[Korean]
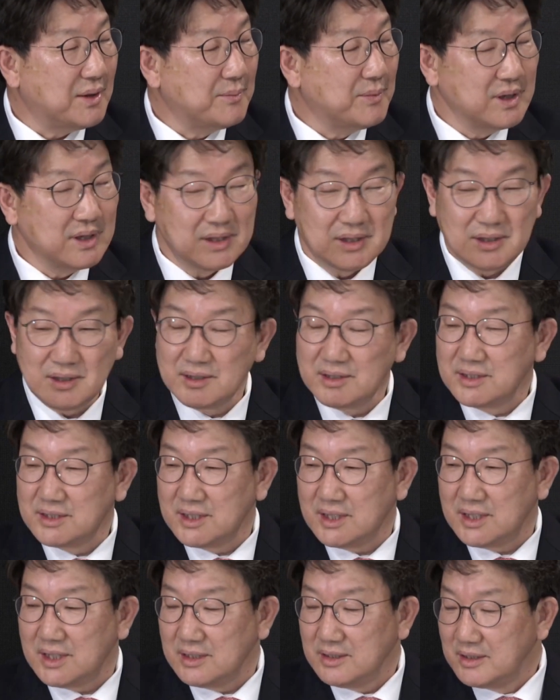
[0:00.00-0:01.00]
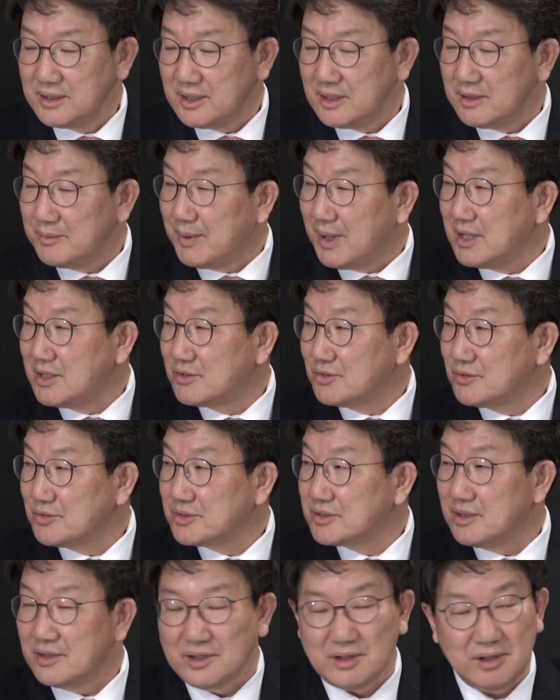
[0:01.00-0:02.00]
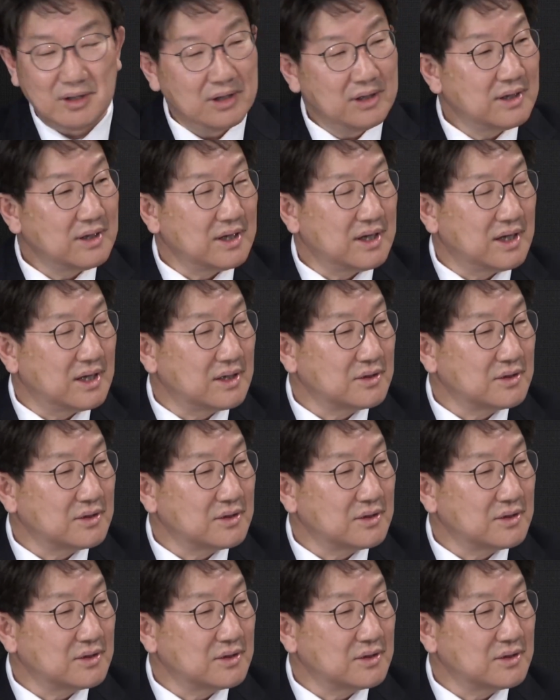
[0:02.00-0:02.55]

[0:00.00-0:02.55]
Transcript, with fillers: 뭐 이런 이제 의견을 많이 줘서 예,